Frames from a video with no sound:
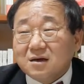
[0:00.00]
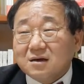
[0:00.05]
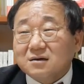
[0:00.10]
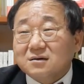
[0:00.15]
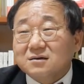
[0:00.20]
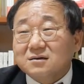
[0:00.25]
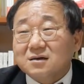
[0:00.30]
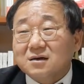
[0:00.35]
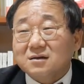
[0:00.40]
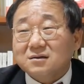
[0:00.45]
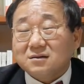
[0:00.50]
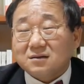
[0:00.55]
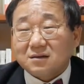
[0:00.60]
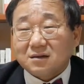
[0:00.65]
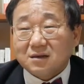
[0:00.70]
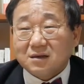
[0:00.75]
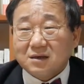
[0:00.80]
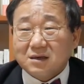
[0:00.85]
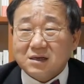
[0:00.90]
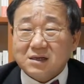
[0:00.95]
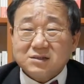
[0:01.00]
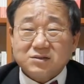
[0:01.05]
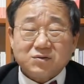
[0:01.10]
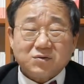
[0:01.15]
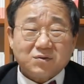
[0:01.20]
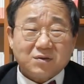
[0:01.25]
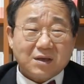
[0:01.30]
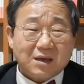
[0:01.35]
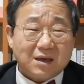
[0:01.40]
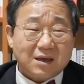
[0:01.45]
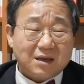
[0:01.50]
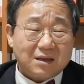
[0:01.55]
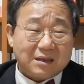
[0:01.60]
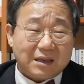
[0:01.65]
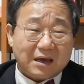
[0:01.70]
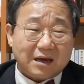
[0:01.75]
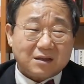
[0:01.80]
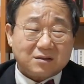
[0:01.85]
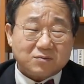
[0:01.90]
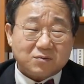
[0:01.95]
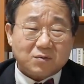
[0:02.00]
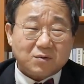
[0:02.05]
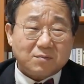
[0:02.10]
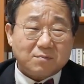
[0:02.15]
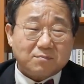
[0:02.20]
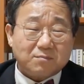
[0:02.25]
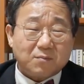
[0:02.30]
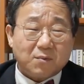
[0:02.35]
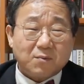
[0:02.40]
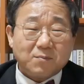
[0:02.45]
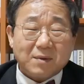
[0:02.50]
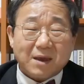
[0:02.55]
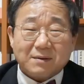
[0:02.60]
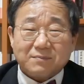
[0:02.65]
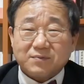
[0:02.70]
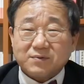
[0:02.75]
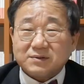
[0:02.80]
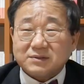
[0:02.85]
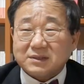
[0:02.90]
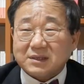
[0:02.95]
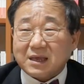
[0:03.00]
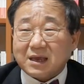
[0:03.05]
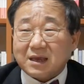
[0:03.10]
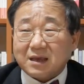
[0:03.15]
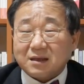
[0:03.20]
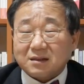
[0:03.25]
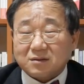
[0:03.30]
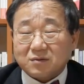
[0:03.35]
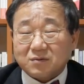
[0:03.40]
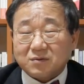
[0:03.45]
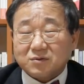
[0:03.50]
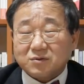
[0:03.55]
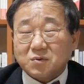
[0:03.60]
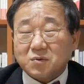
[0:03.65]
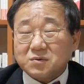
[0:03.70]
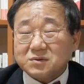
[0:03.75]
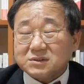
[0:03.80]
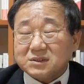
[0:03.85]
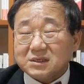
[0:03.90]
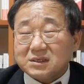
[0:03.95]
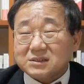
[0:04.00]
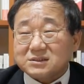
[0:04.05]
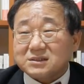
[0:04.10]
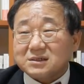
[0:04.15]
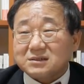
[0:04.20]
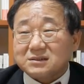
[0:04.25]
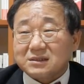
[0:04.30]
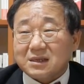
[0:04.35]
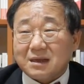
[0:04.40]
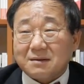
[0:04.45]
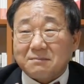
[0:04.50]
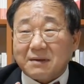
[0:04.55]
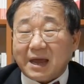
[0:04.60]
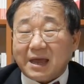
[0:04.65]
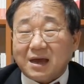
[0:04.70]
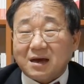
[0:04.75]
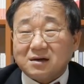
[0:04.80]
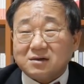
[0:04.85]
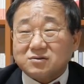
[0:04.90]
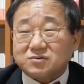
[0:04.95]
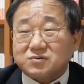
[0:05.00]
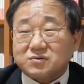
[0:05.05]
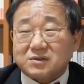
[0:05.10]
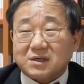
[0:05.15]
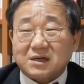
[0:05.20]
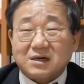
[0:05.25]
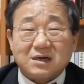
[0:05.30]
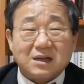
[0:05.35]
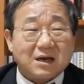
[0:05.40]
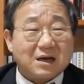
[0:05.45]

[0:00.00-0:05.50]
그런 일종의 내가 조금 몸이 아플 때 또는 통증이 있을 때 마약을 주사를